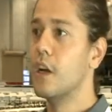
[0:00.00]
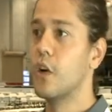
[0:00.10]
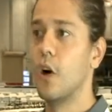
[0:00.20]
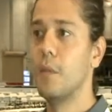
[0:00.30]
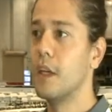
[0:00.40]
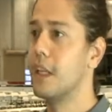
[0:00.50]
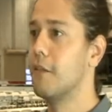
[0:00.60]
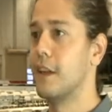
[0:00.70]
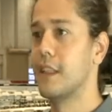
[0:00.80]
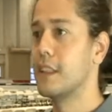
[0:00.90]
como las
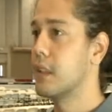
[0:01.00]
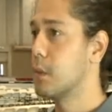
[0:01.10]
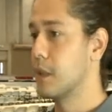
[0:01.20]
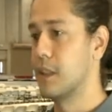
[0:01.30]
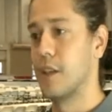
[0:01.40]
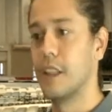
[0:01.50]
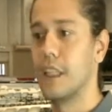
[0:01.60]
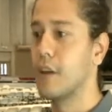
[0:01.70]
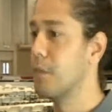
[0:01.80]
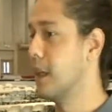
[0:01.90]
diferentes exposiciones
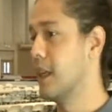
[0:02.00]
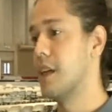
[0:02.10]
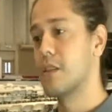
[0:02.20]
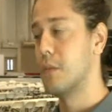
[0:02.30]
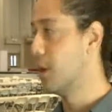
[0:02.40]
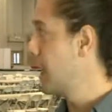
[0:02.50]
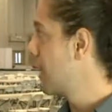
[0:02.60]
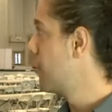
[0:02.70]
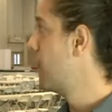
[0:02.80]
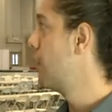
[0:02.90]
de compañías como
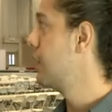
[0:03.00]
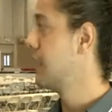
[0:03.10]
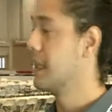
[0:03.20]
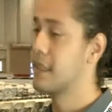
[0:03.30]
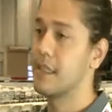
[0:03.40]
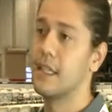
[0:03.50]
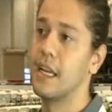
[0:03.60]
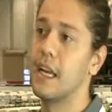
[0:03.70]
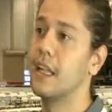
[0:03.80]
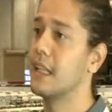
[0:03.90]
Lego,
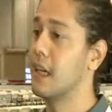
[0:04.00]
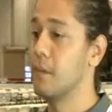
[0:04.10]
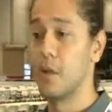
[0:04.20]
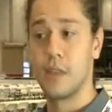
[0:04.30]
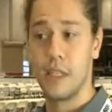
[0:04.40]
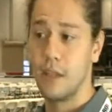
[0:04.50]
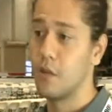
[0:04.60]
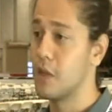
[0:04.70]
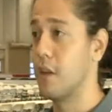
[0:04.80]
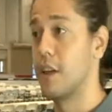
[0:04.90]
este, tenemos
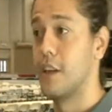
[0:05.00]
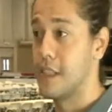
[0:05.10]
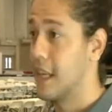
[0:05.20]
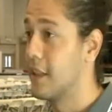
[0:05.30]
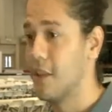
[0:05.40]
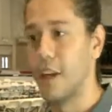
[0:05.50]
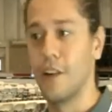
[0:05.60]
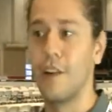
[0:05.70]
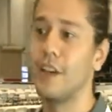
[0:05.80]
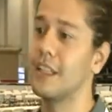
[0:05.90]
incluso la Universidad de Nueva
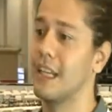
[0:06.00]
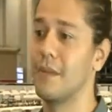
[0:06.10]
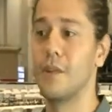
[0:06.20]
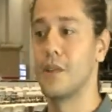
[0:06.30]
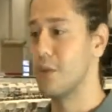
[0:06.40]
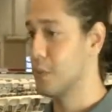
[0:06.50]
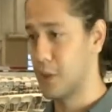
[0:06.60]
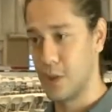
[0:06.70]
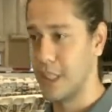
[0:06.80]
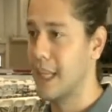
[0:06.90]
York, tenemos un
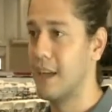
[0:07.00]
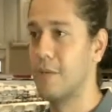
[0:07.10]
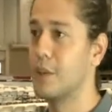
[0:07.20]
montón de, un